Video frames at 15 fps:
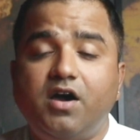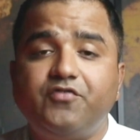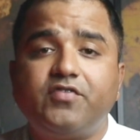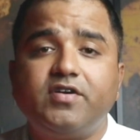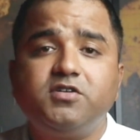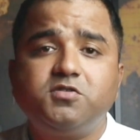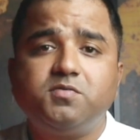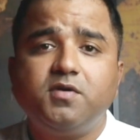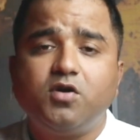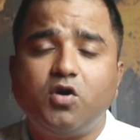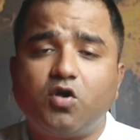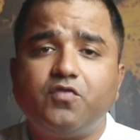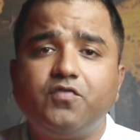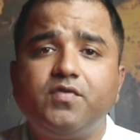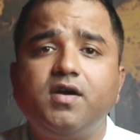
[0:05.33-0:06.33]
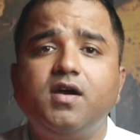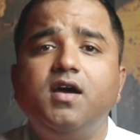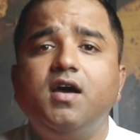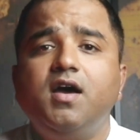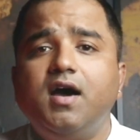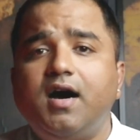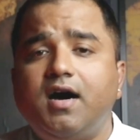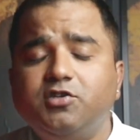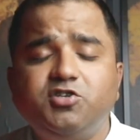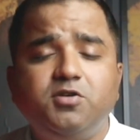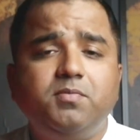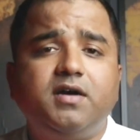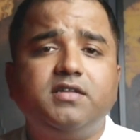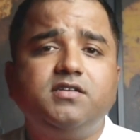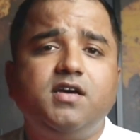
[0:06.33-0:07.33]
हाय फ्रेंड्स मैं गौरव आज
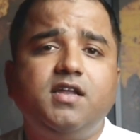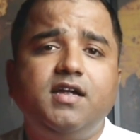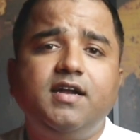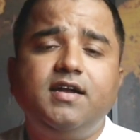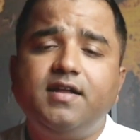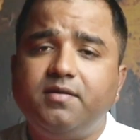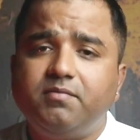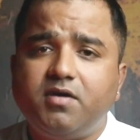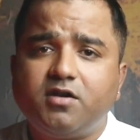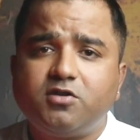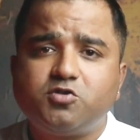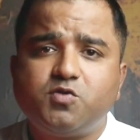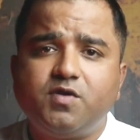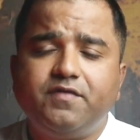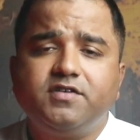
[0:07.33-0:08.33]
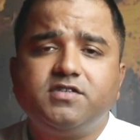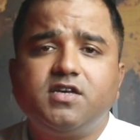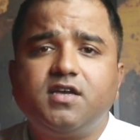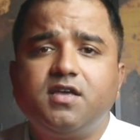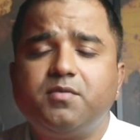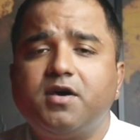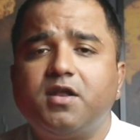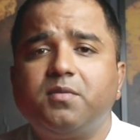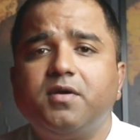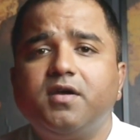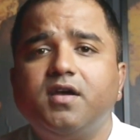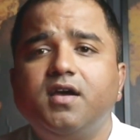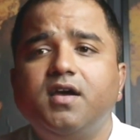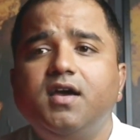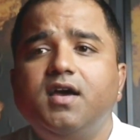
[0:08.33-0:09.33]
हम बात करेंगे डेनमार्क स्टूडेंट वीज़ा के बारे में
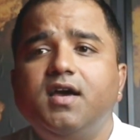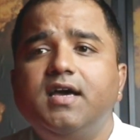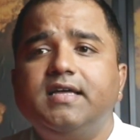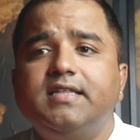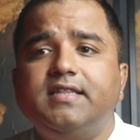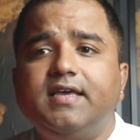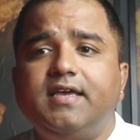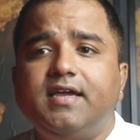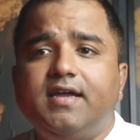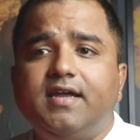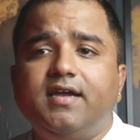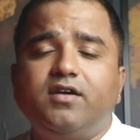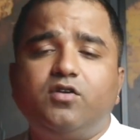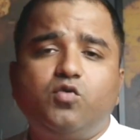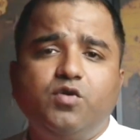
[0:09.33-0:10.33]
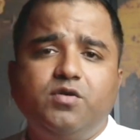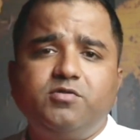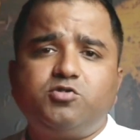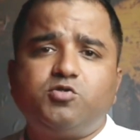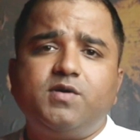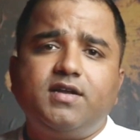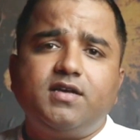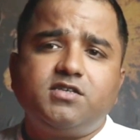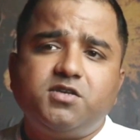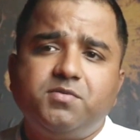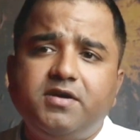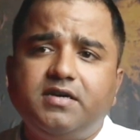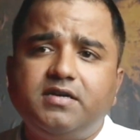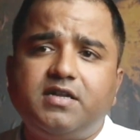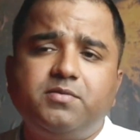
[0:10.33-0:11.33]
देखिए कोई भी स्टूडेंट किसी
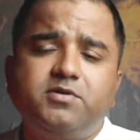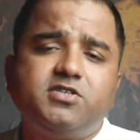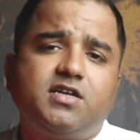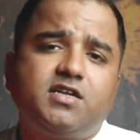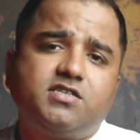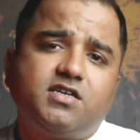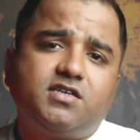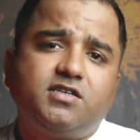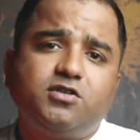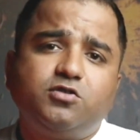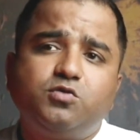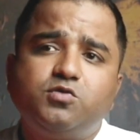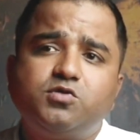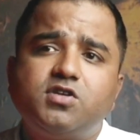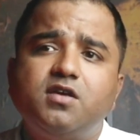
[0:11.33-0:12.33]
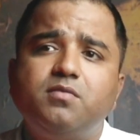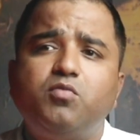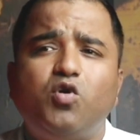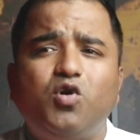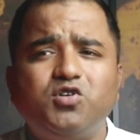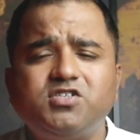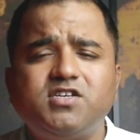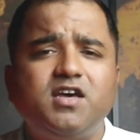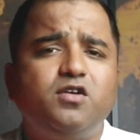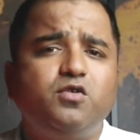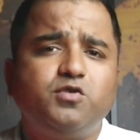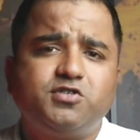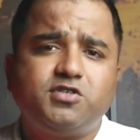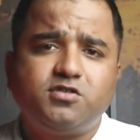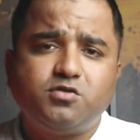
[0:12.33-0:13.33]
भी कंट्री में जाना चाहता है तो उसके बहुत सारे
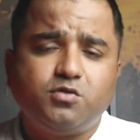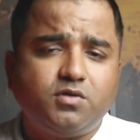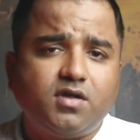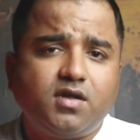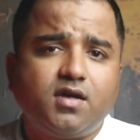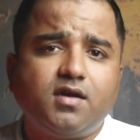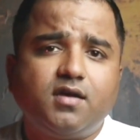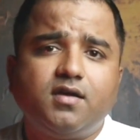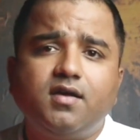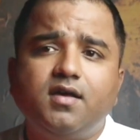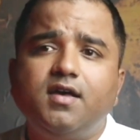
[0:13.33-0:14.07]
क्वेश्चंस होते हैं